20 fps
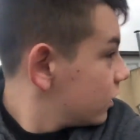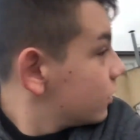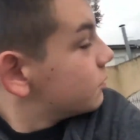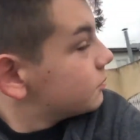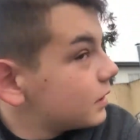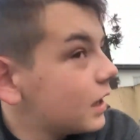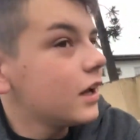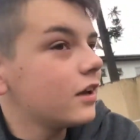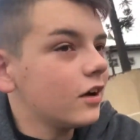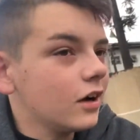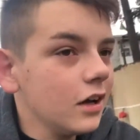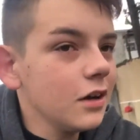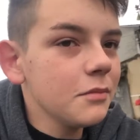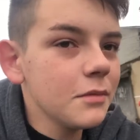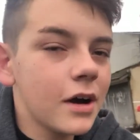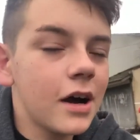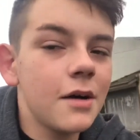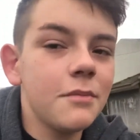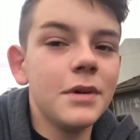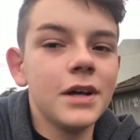Mano, olha
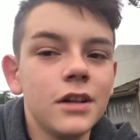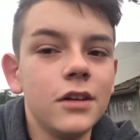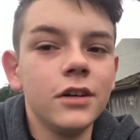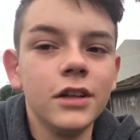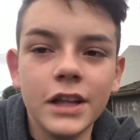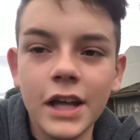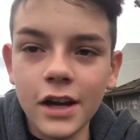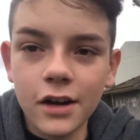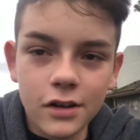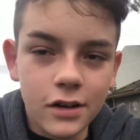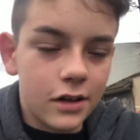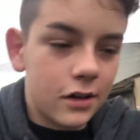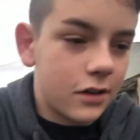meu cabelo, odeio quando